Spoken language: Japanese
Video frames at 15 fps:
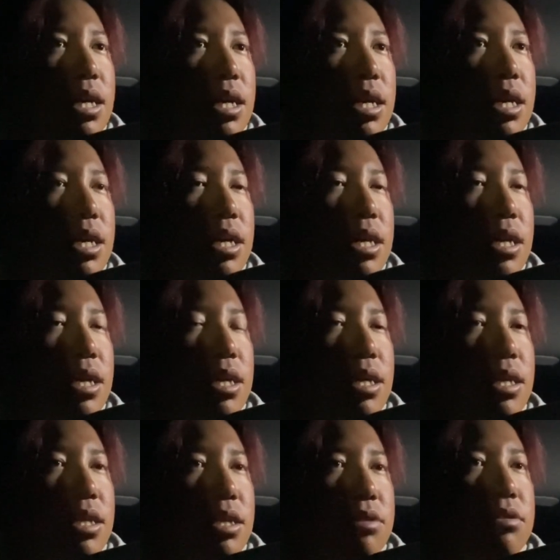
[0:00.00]
え
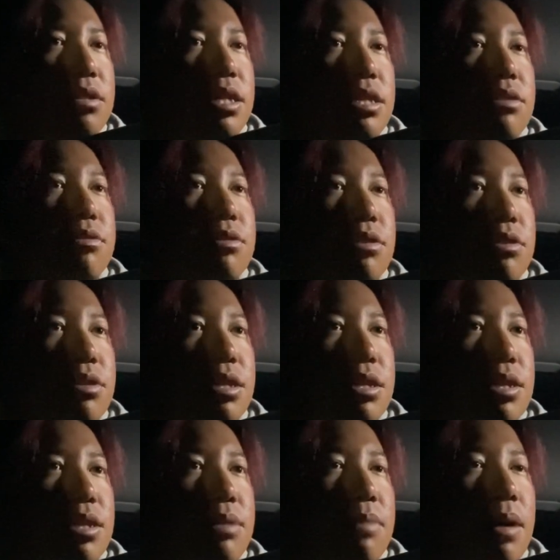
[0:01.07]
リクエストによ
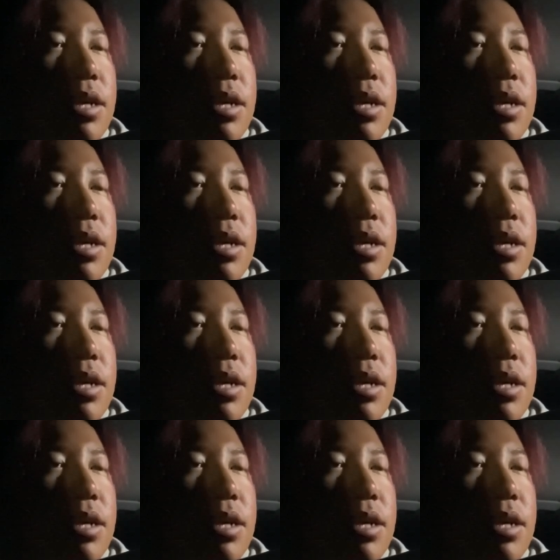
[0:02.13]
り、ま